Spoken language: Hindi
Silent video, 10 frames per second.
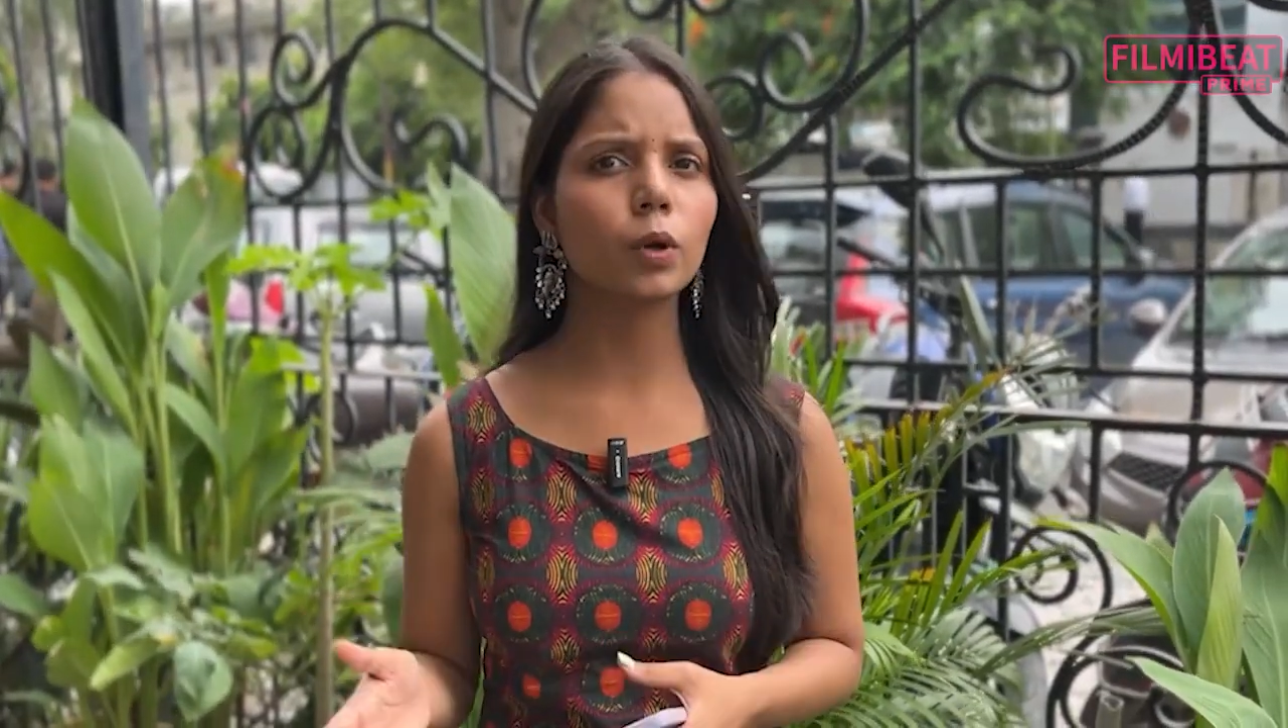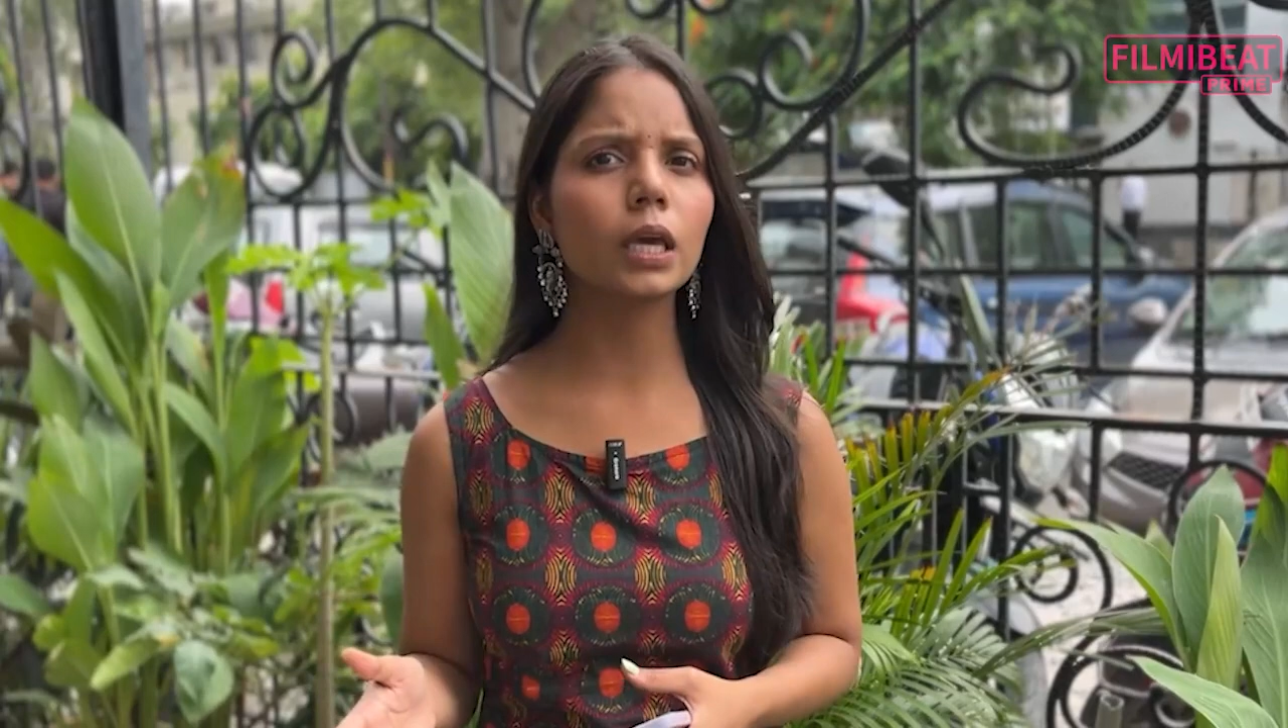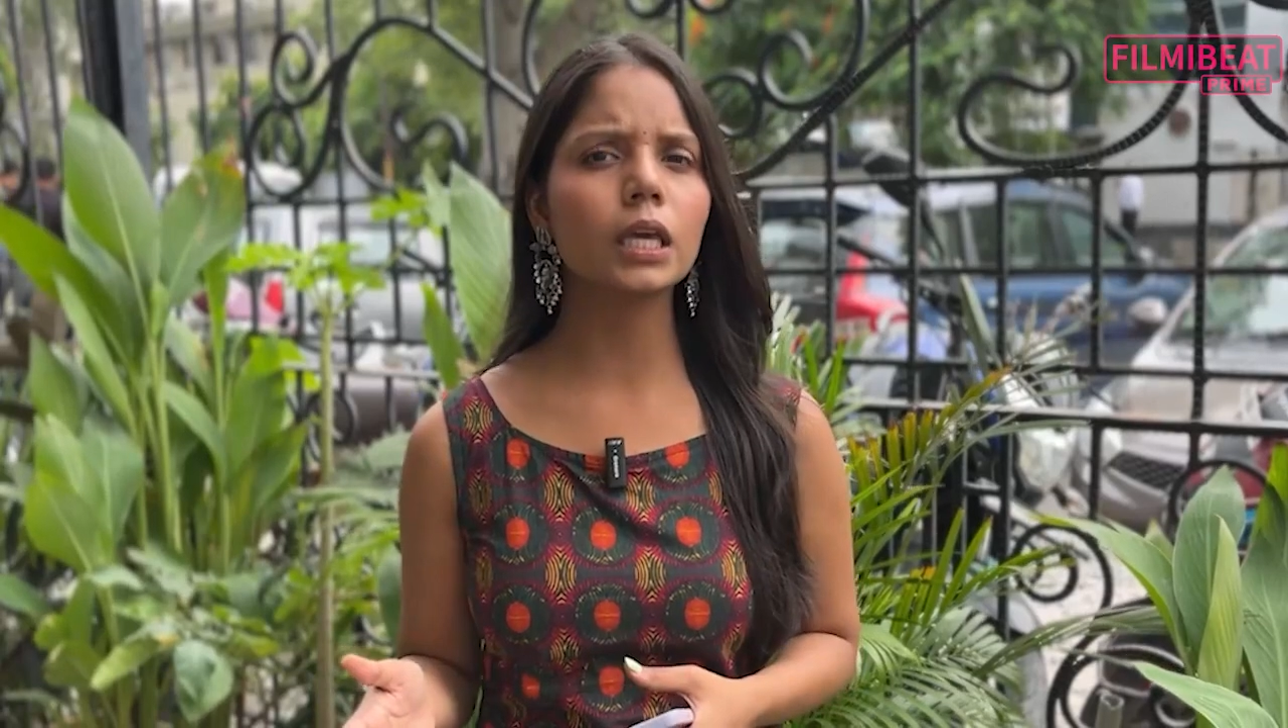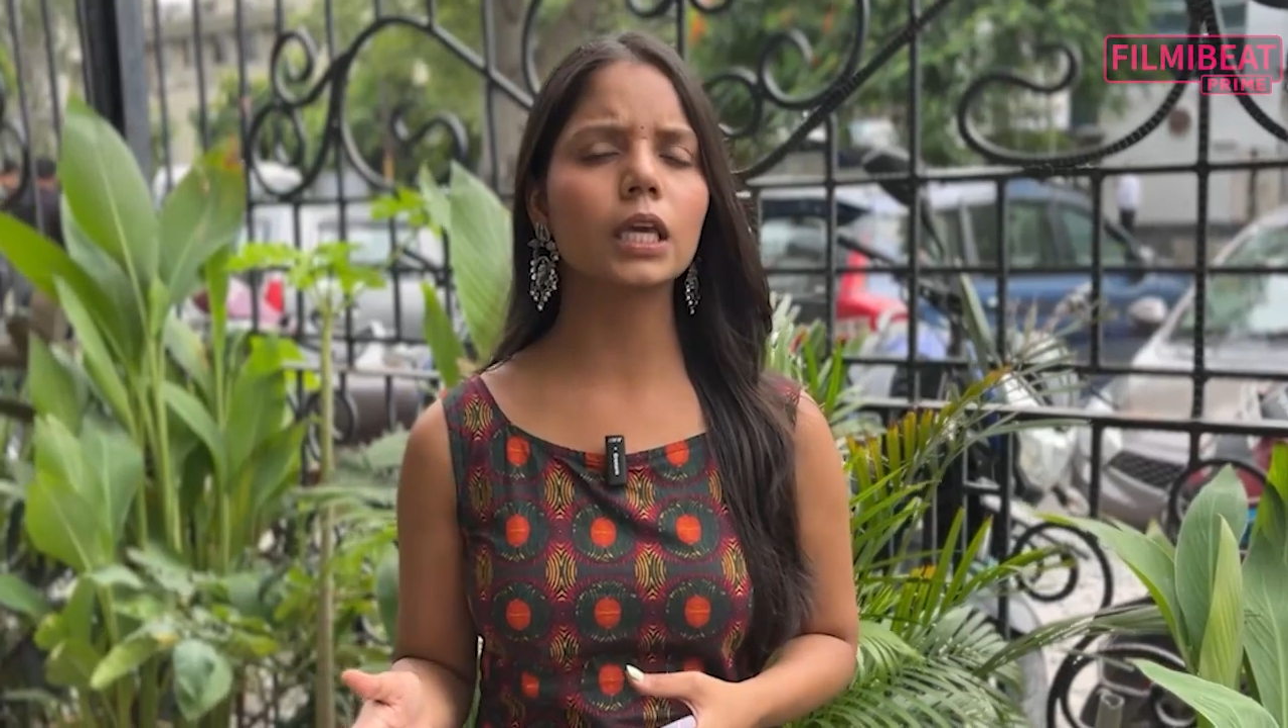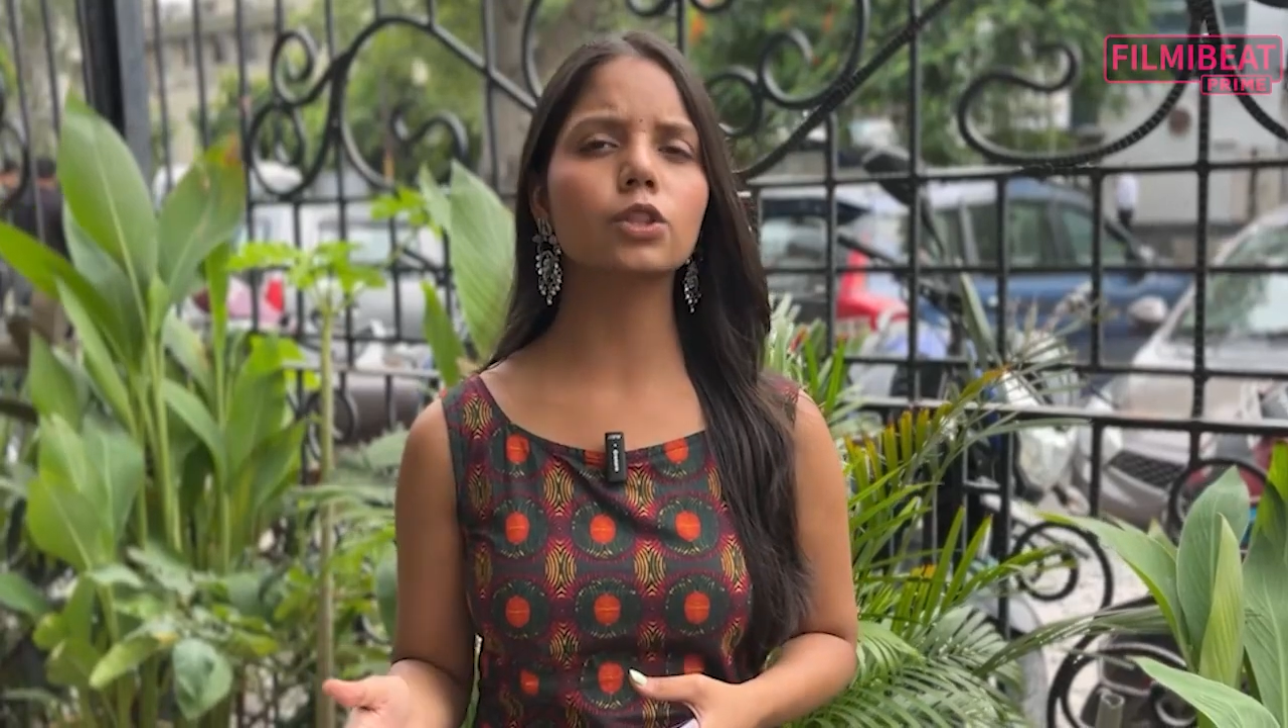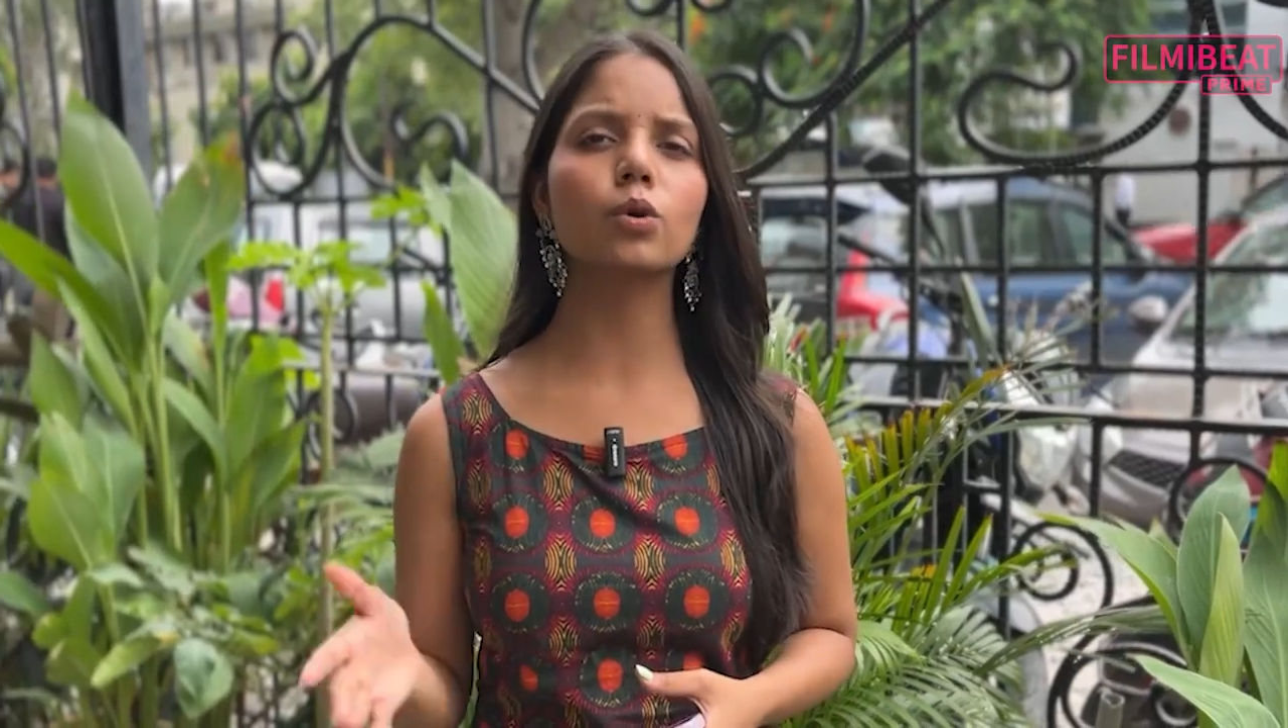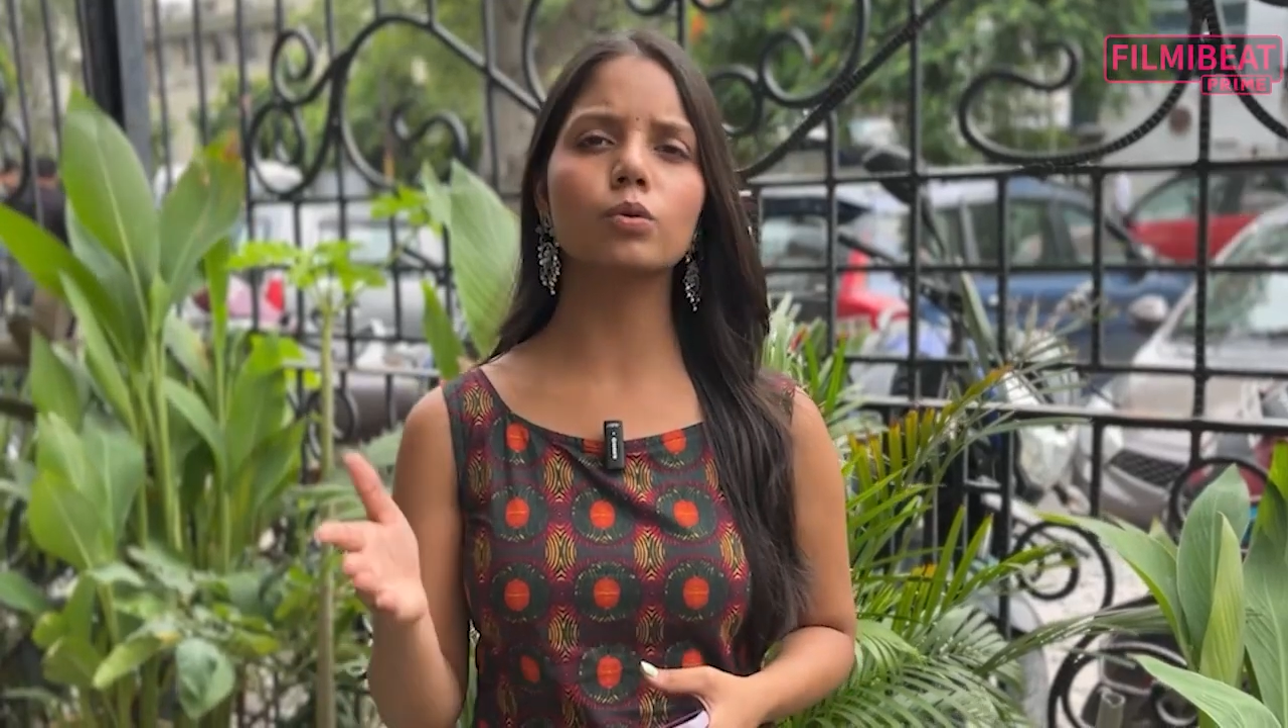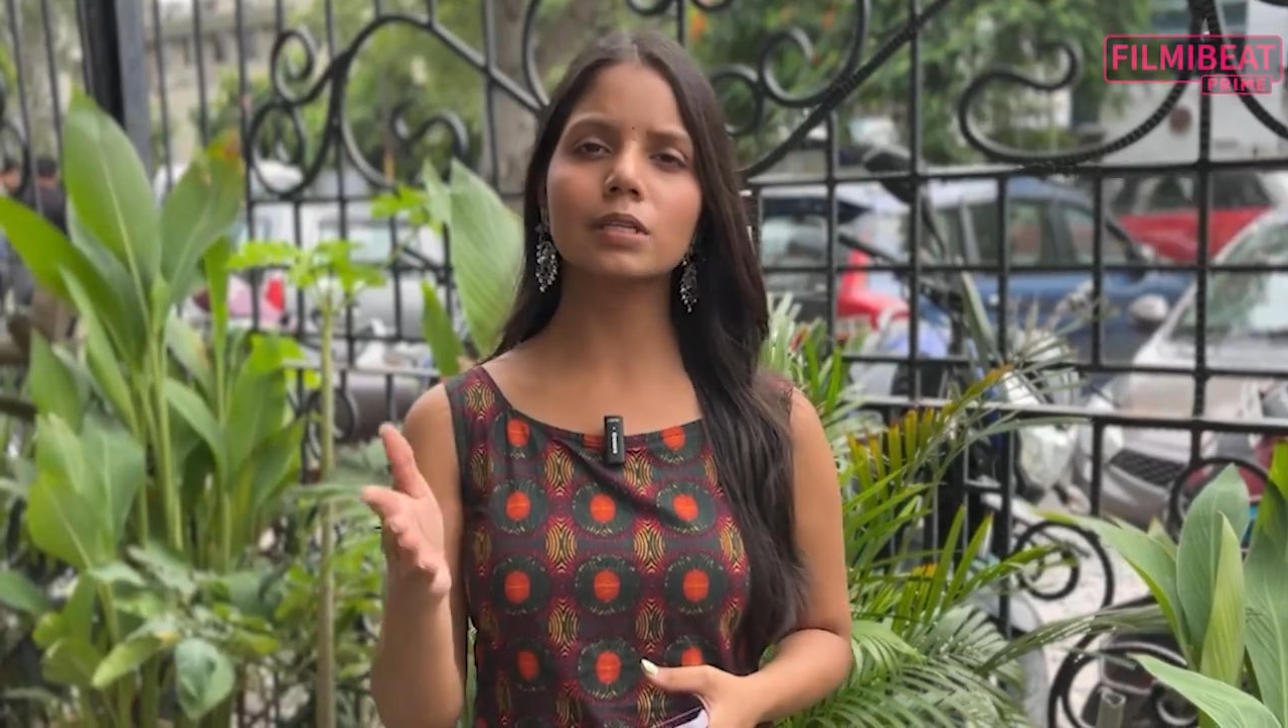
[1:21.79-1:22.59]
बुकिंग की तो